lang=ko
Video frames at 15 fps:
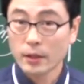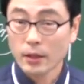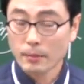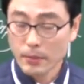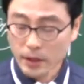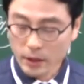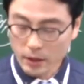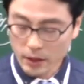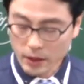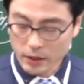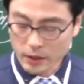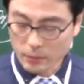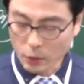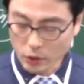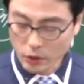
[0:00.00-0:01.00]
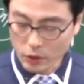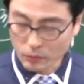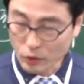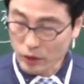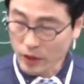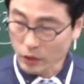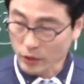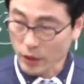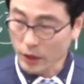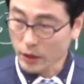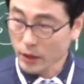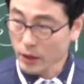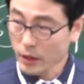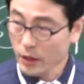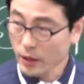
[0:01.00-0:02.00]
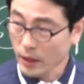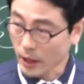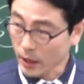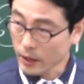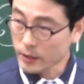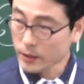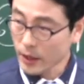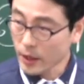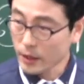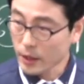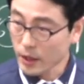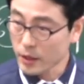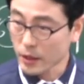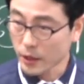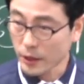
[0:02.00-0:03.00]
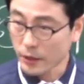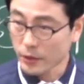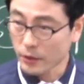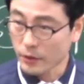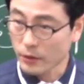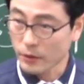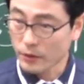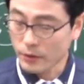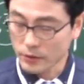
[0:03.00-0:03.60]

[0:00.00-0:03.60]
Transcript: 한마디 그러니까 이제 모든 업무는 다 어떻게 한다? 각자 한다는 얘기예요.